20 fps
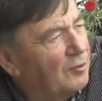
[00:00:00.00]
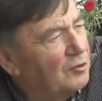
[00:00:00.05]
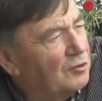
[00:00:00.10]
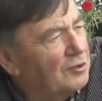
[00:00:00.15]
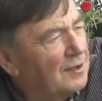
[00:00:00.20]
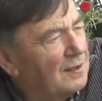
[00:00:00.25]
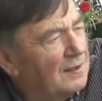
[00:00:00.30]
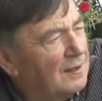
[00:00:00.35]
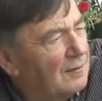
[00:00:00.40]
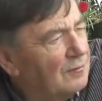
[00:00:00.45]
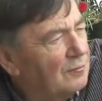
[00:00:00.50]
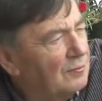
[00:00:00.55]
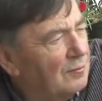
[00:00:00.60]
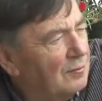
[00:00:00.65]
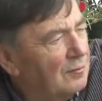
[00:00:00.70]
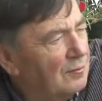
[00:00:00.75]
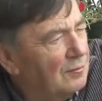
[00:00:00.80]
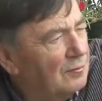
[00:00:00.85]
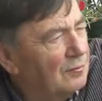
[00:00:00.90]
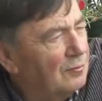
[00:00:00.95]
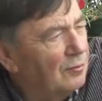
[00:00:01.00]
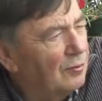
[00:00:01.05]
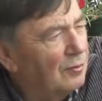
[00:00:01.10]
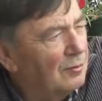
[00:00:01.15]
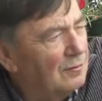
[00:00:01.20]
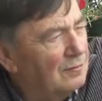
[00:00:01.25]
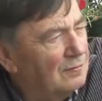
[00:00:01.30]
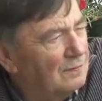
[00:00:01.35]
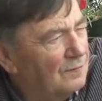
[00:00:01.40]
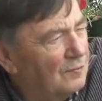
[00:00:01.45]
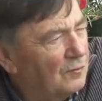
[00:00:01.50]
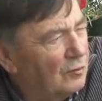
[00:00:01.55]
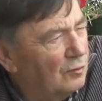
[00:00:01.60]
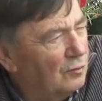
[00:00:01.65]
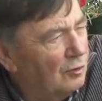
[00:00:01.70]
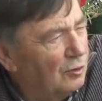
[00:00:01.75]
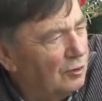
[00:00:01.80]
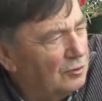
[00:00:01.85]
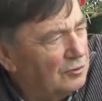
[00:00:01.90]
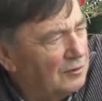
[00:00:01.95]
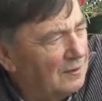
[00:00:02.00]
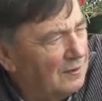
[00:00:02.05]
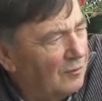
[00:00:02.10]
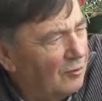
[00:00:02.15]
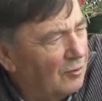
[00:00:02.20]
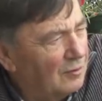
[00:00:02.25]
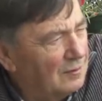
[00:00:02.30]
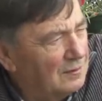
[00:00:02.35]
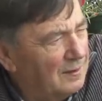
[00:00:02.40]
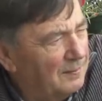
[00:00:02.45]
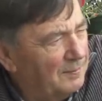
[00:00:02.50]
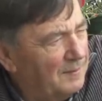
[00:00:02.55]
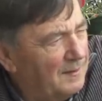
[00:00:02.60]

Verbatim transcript: montaña un, lote de,